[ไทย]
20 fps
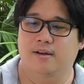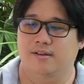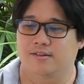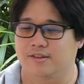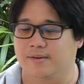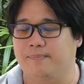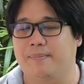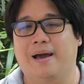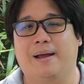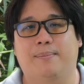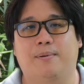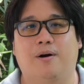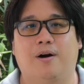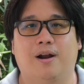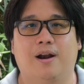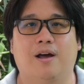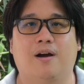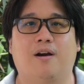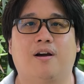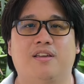18 พอร์
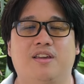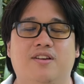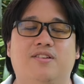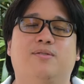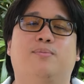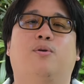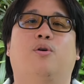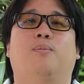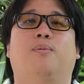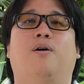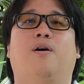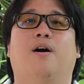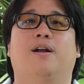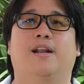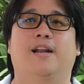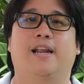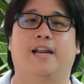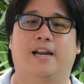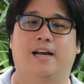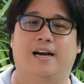ตแล้วก็ 26 พอร์ต
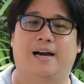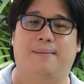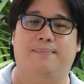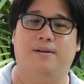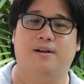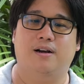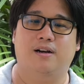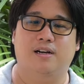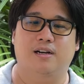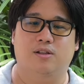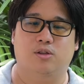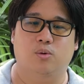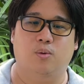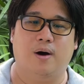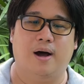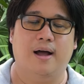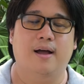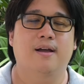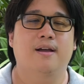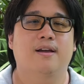นั่นเองนะครับนั่นก็คือตัว
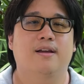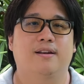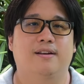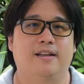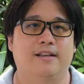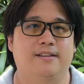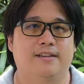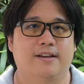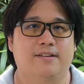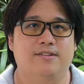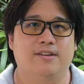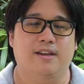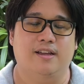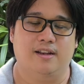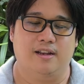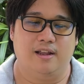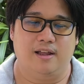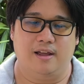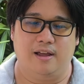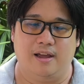DGS
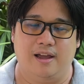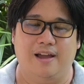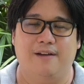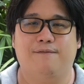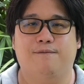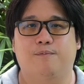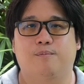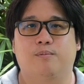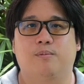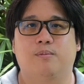F